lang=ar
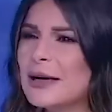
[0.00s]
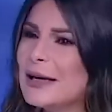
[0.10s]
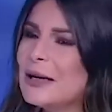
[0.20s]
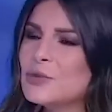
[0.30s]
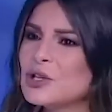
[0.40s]
هو
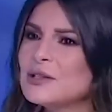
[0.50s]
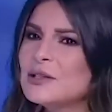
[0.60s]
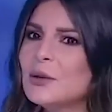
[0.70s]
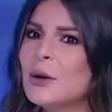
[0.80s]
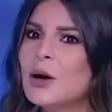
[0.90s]
كلام
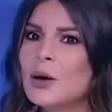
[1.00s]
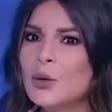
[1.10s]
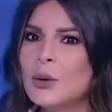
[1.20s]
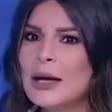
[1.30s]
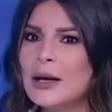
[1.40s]
جدي
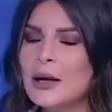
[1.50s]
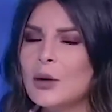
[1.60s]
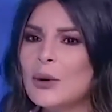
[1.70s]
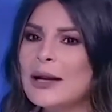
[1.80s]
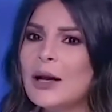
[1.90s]
وهو
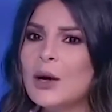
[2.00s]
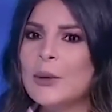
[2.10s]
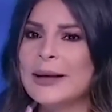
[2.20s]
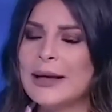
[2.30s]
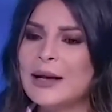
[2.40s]
ولا
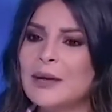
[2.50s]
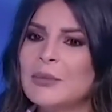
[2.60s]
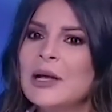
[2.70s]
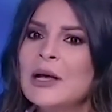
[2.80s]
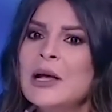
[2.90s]
هو كلام